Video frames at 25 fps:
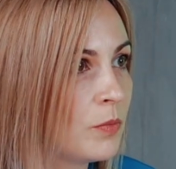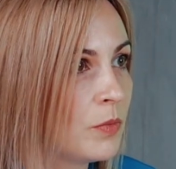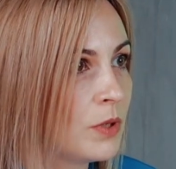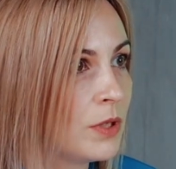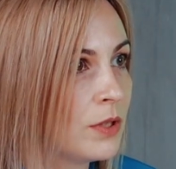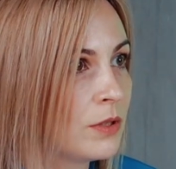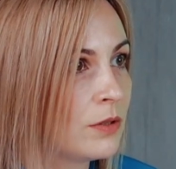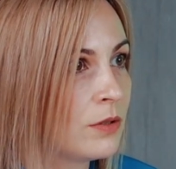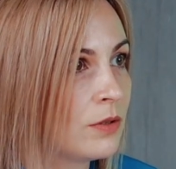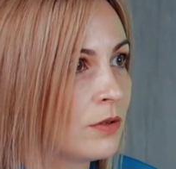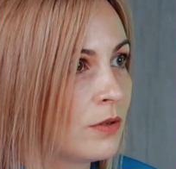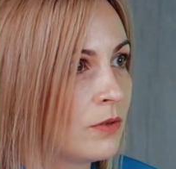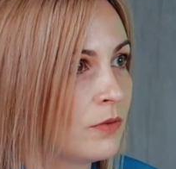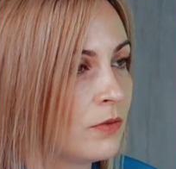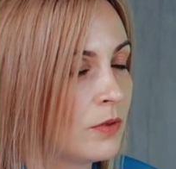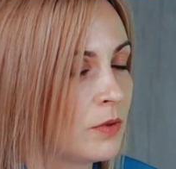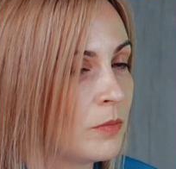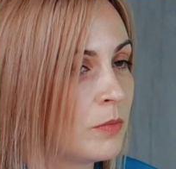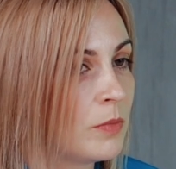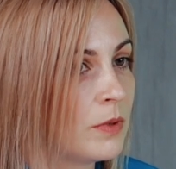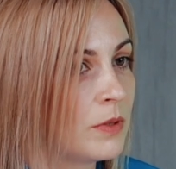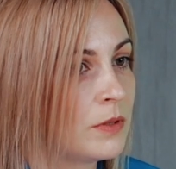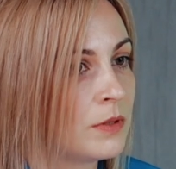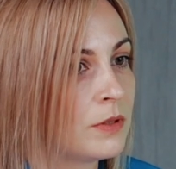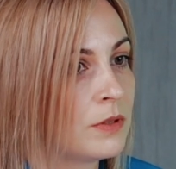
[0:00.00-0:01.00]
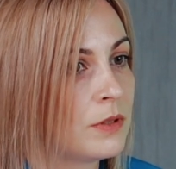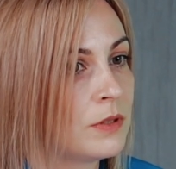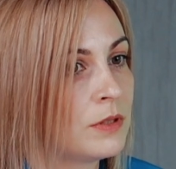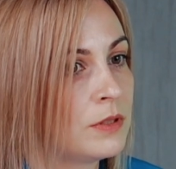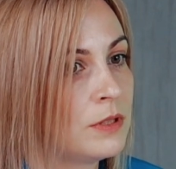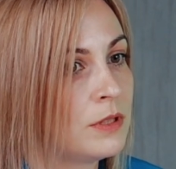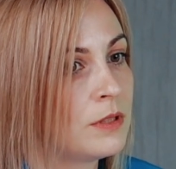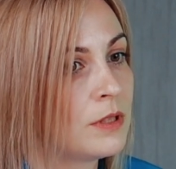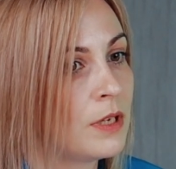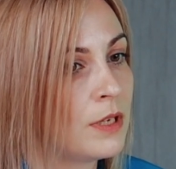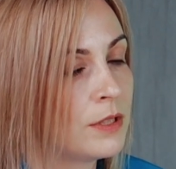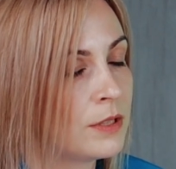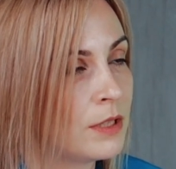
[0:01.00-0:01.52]
мы готовим э,
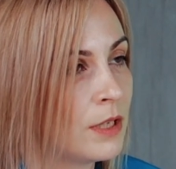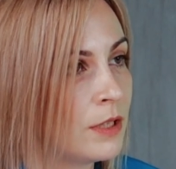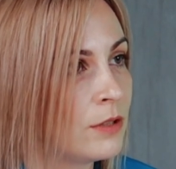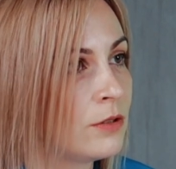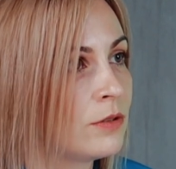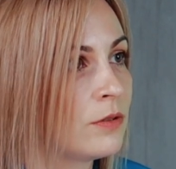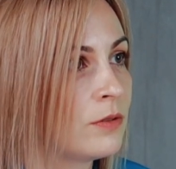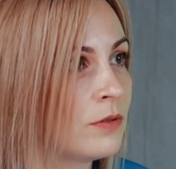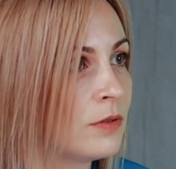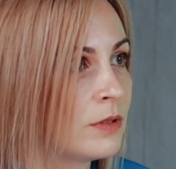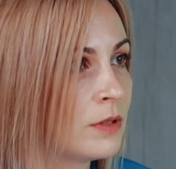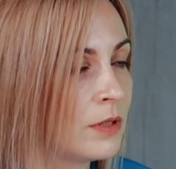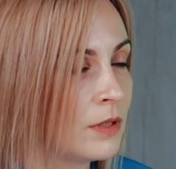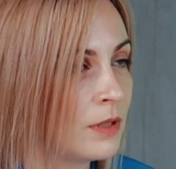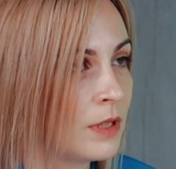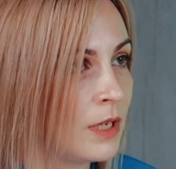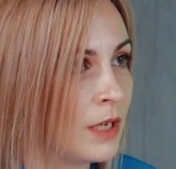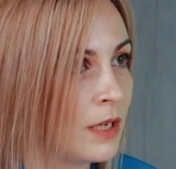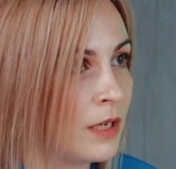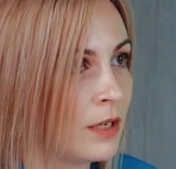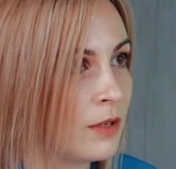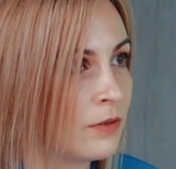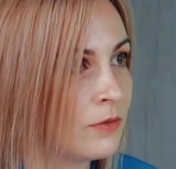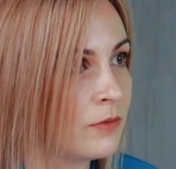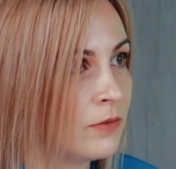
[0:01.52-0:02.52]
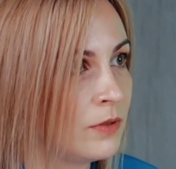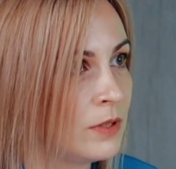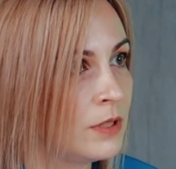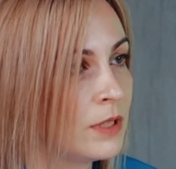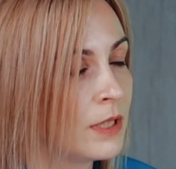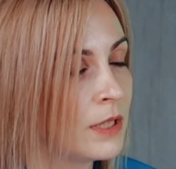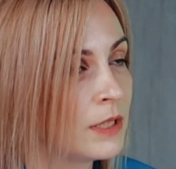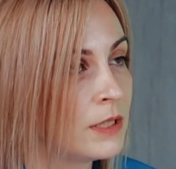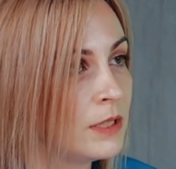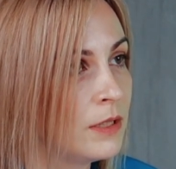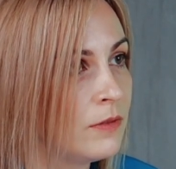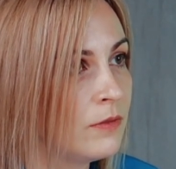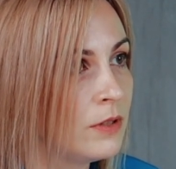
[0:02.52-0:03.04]
детализацию сценариев в виде
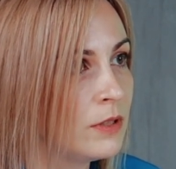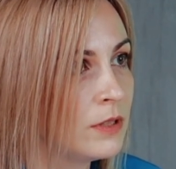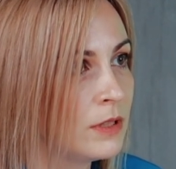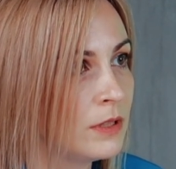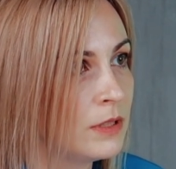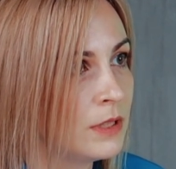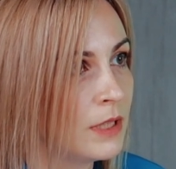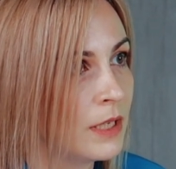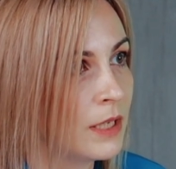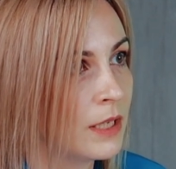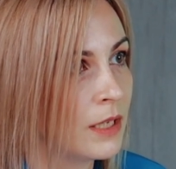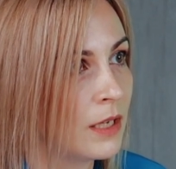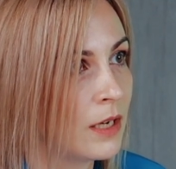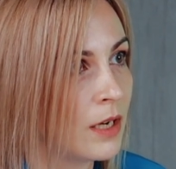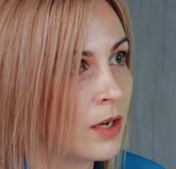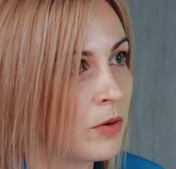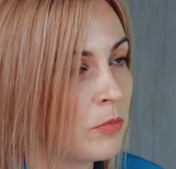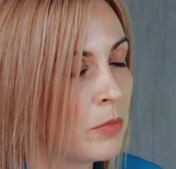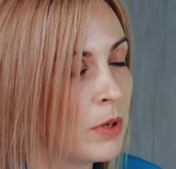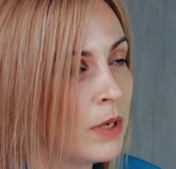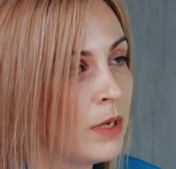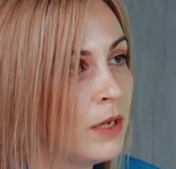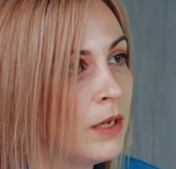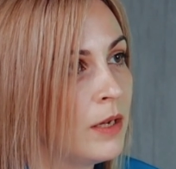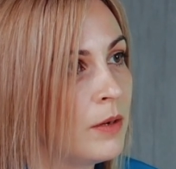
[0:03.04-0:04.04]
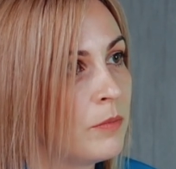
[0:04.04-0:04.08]
activity диаграмм,